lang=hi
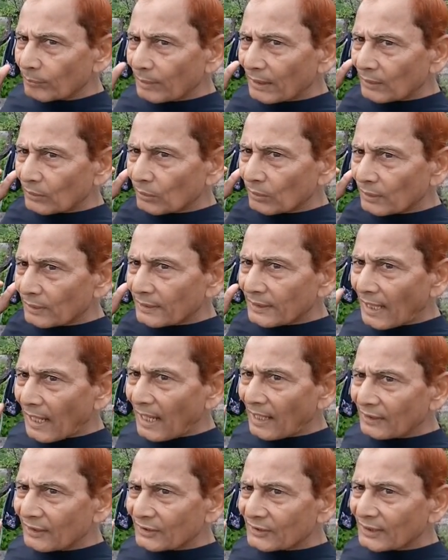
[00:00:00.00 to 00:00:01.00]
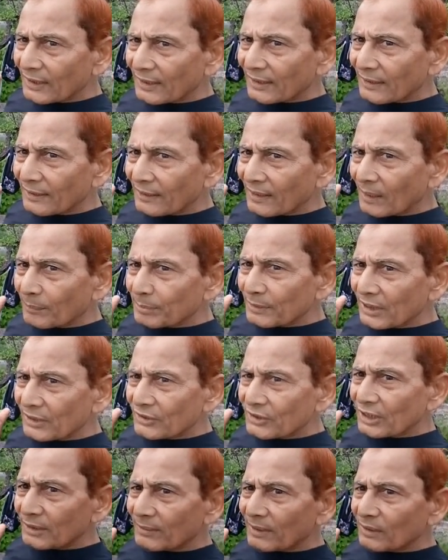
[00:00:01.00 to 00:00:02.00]
बिल्कुल ज्ञान से अपने
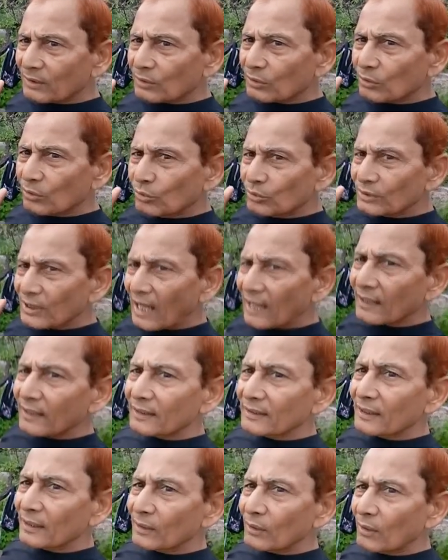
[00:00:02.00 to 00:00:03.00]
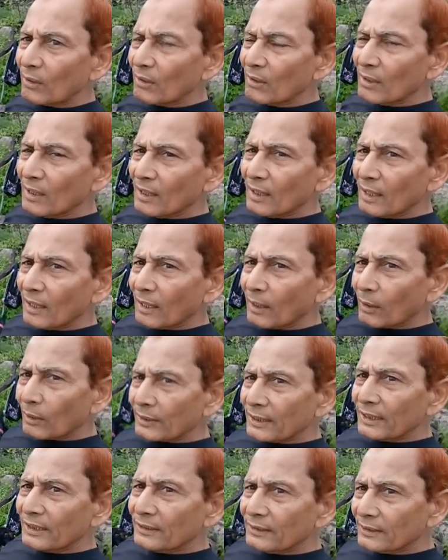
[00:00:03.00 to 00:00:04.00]
जीवन को उजागर करो
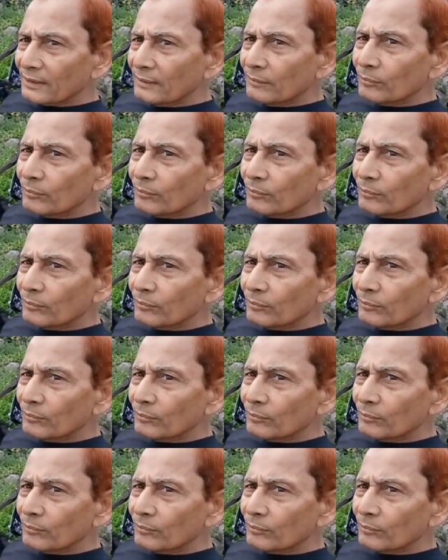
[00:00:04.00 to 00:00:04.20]
और इन